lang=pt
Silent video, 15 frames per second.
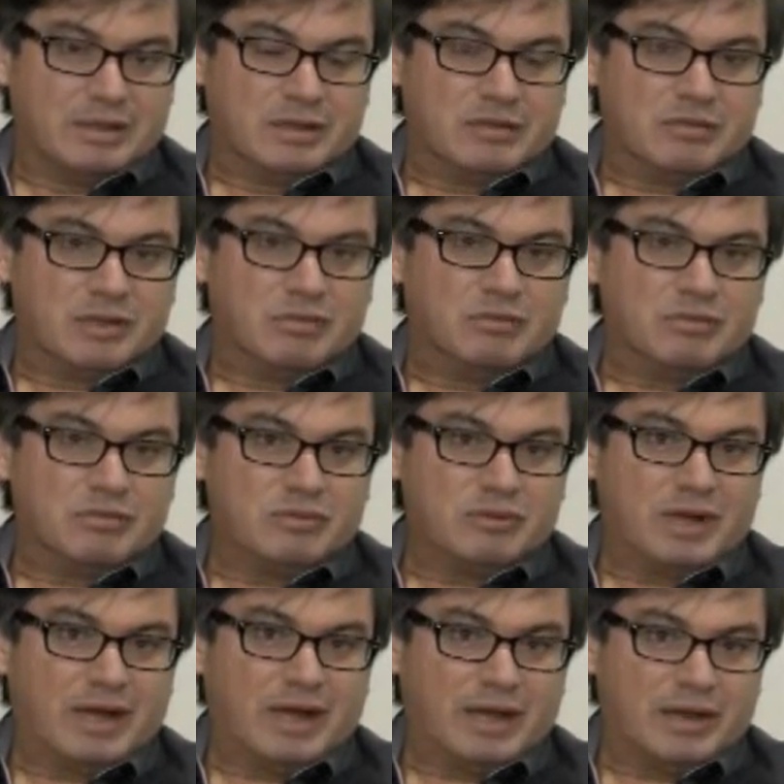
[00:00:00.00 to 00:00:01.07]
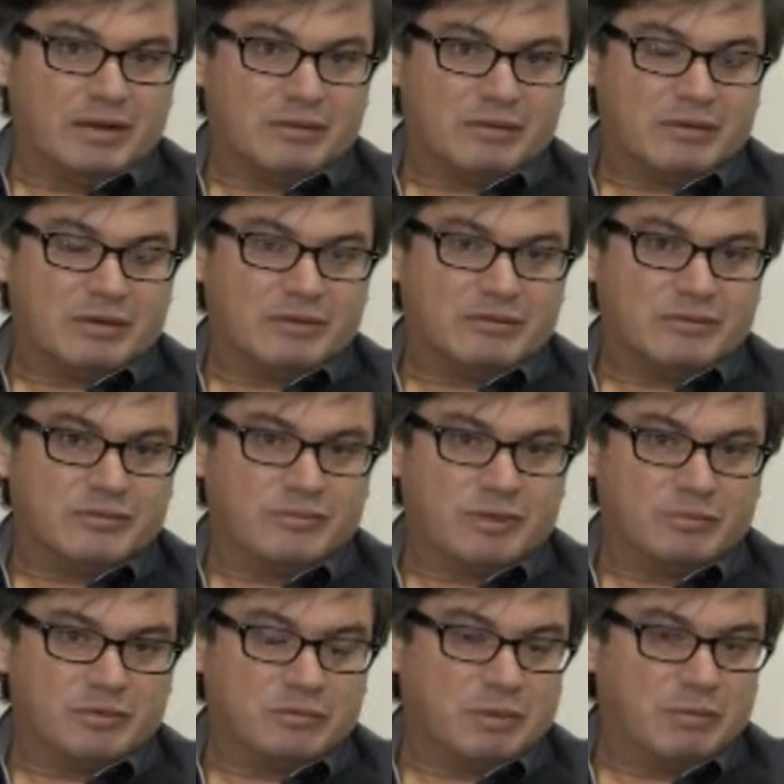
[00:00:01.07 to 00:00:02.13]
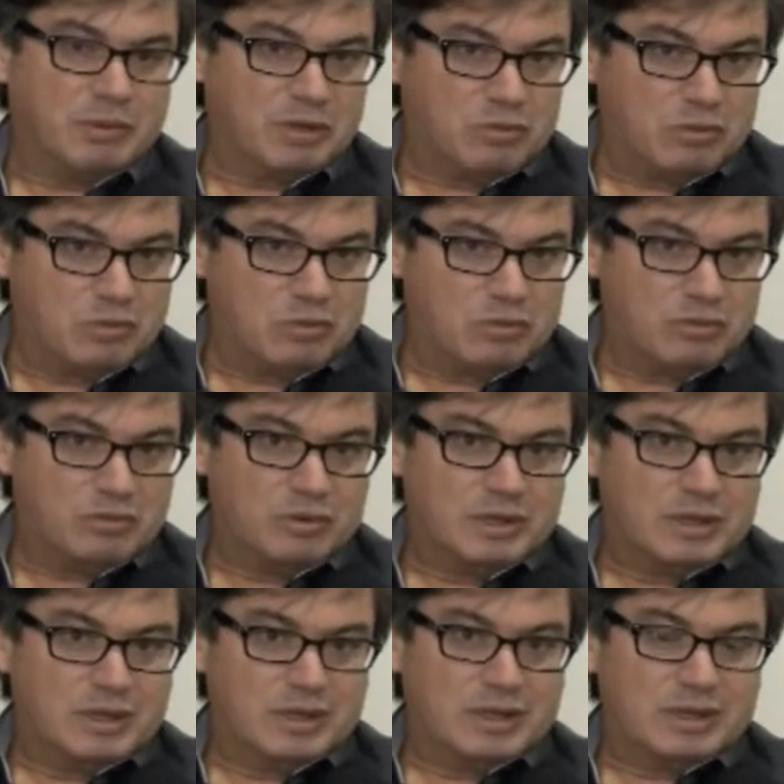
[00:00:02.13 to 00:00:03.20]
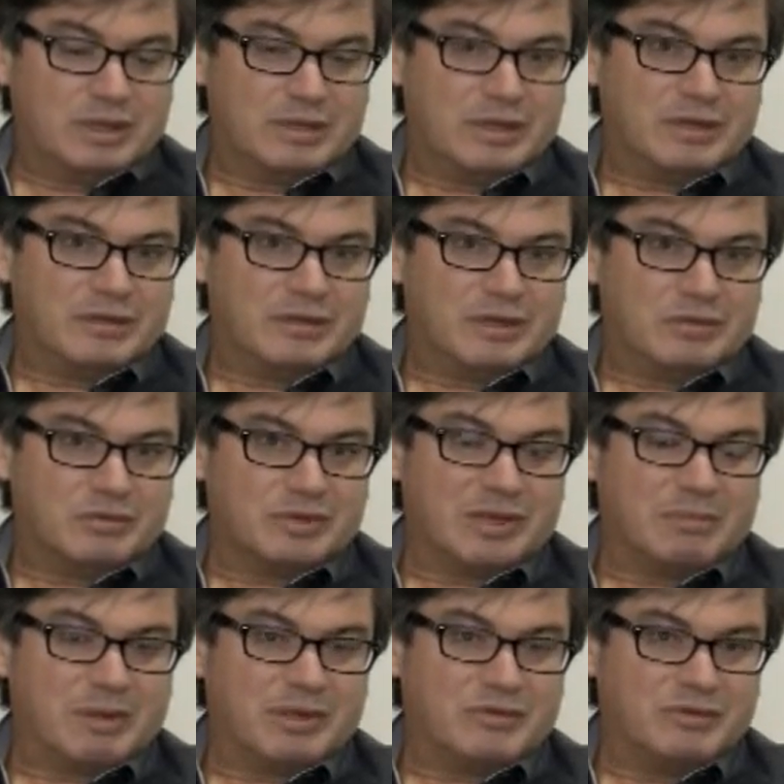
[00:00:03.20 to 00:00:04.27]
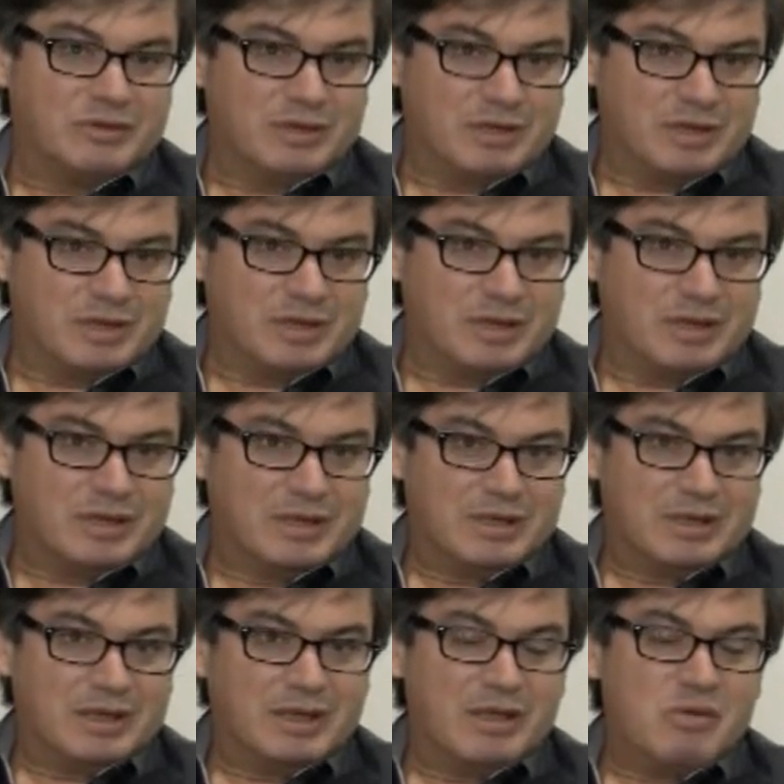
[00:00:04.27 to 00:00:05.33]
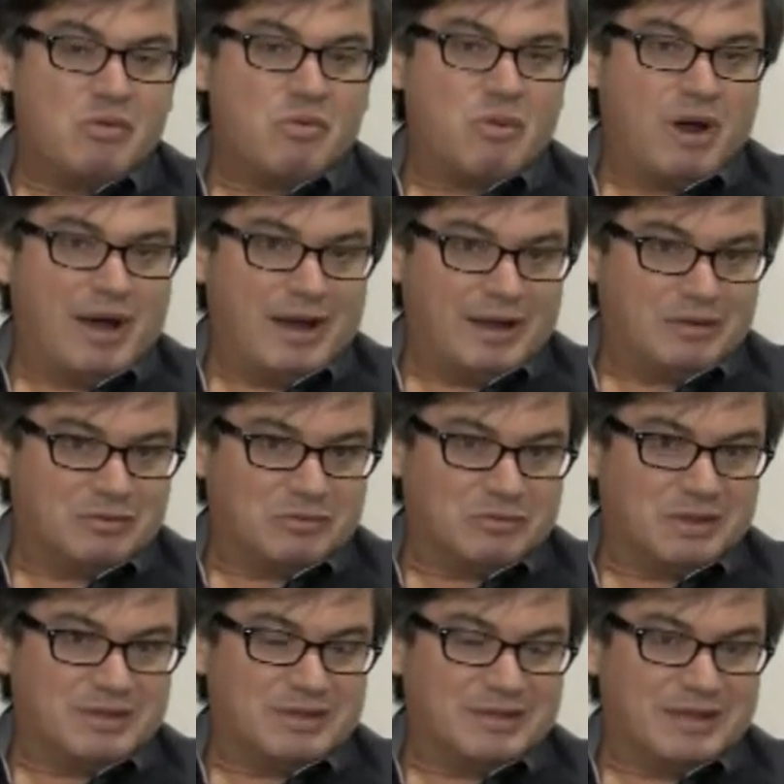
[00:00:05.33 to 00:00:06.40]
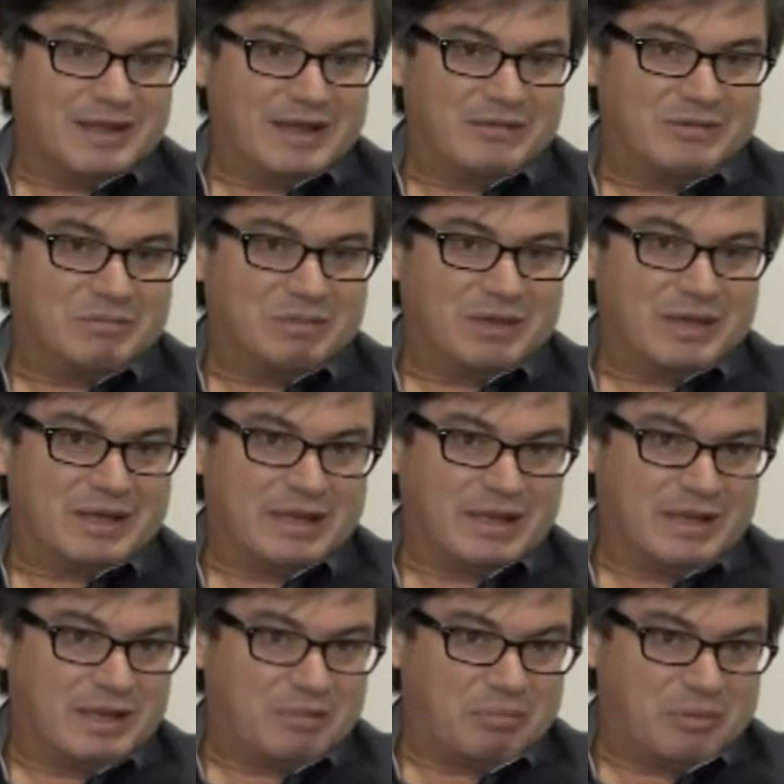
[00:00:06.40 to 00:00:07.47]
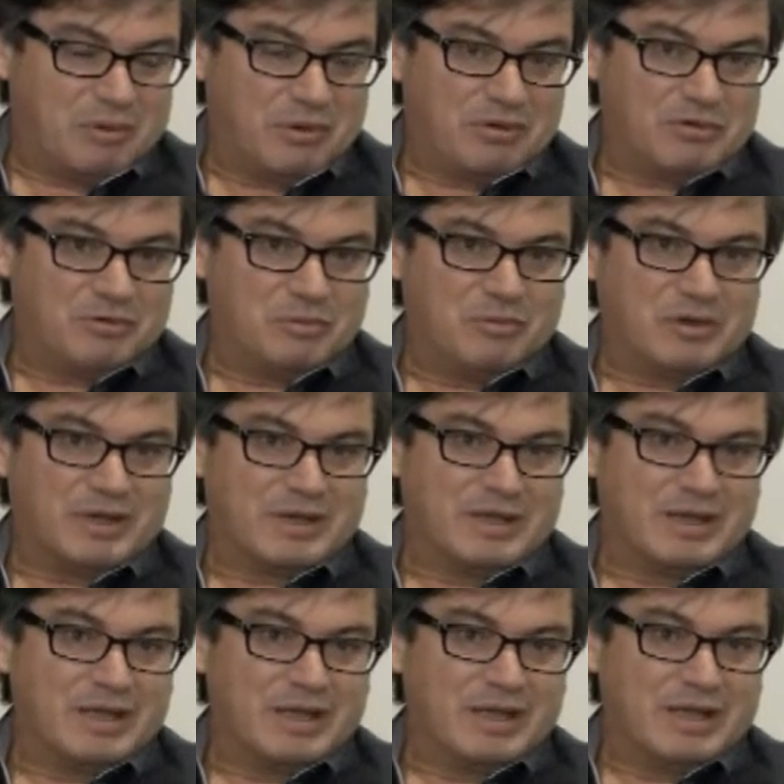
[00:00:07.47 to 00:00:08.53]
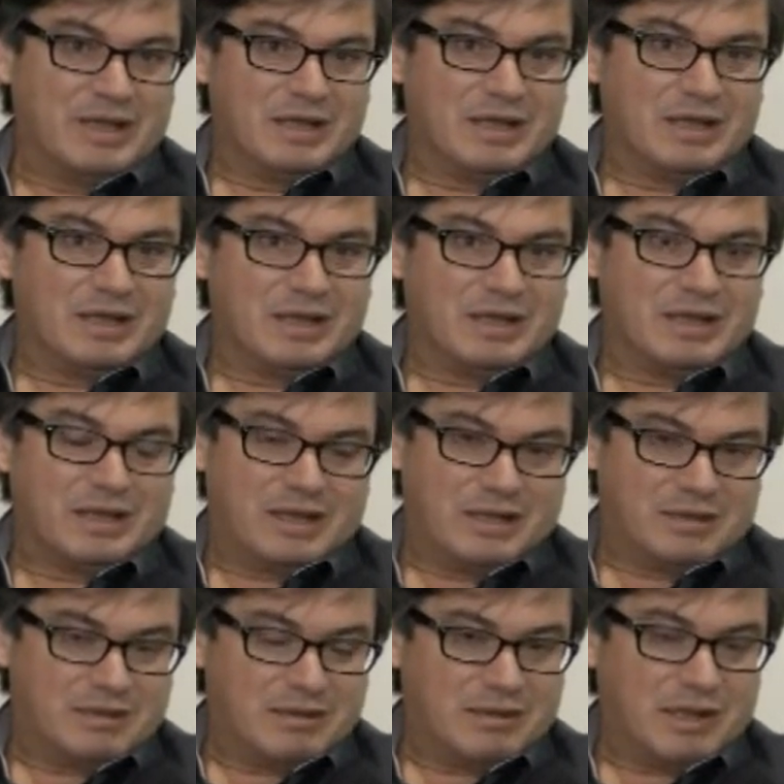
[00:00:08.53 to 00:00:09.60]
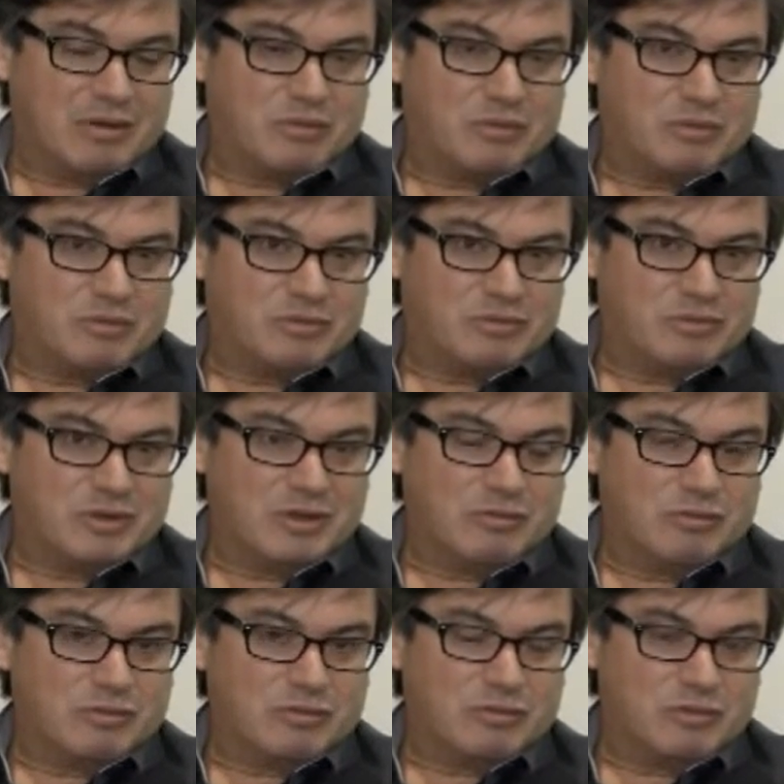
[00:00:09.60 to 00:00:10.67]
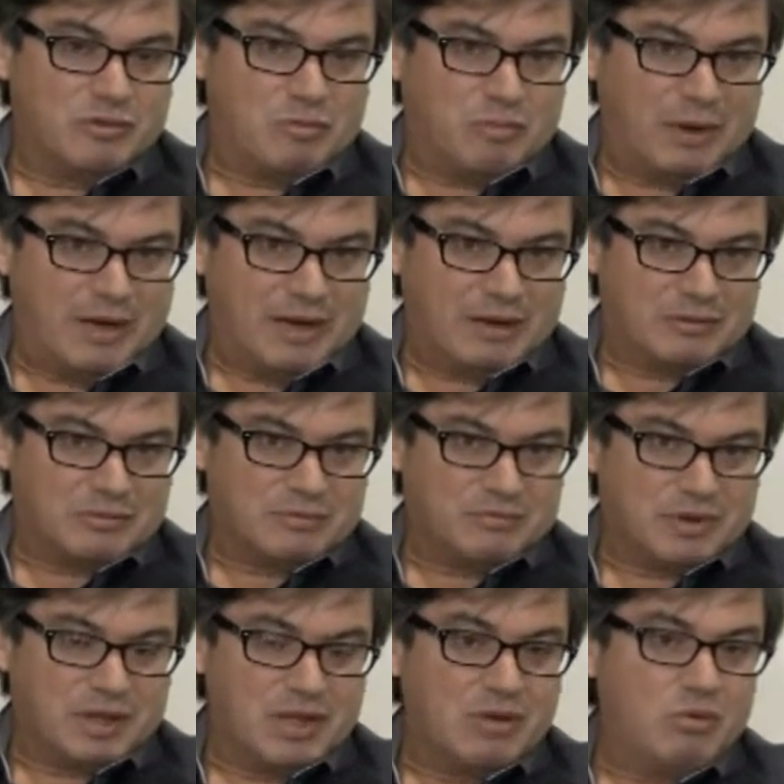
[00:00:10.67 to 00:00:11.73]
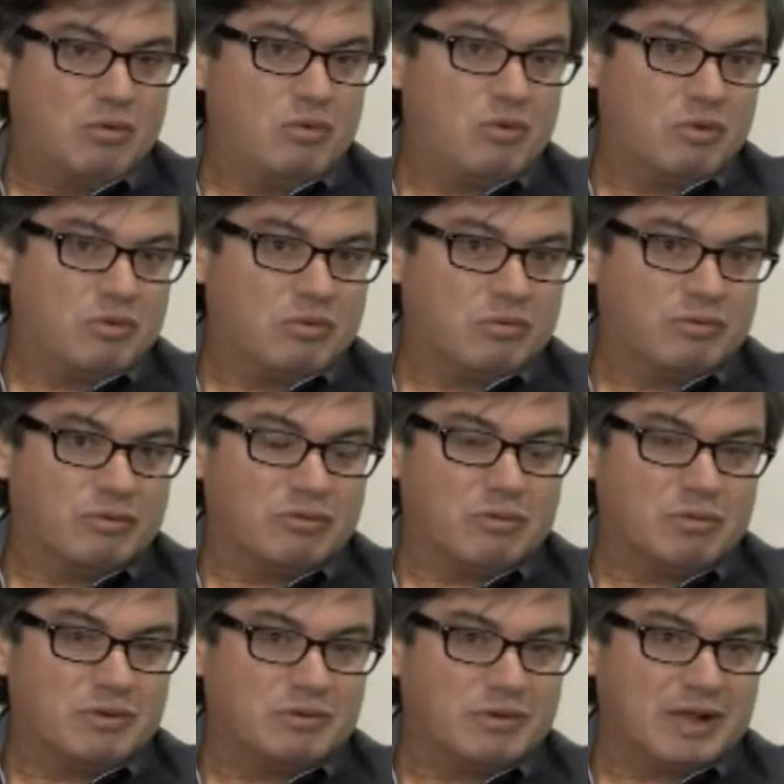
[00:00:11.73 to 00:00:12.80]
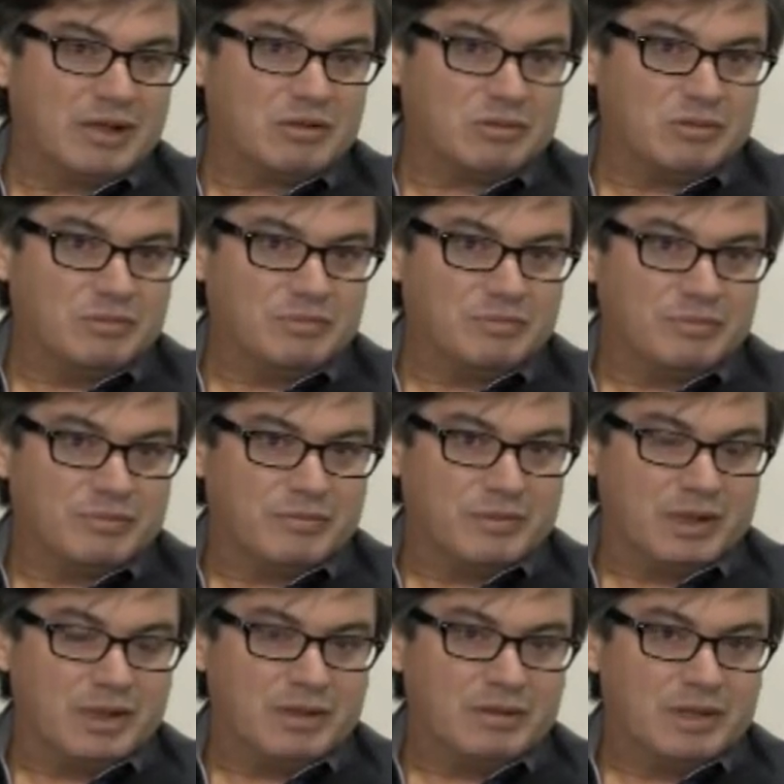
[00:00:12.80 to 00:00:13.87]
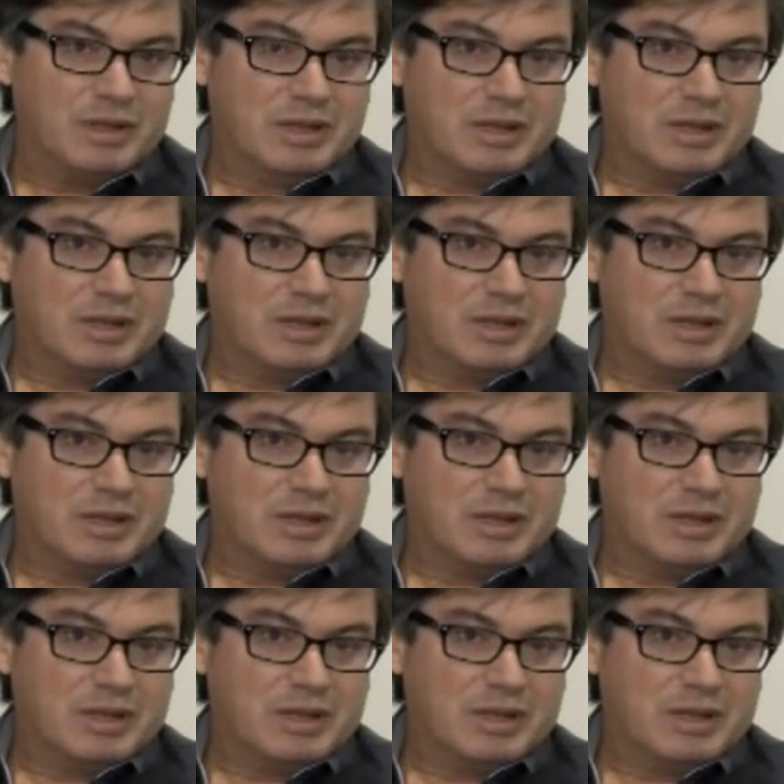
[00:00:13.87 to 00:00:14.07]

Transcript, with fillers: Em segundo lugar, nós tivemos Bebedouro, em terceiro, Tabatinga, em quarto, uma cidade pequena, próximo aqui, é, que é Santa Cruz do Rio, do Rio Pardo. Em nono, ficou Botucatu. Né?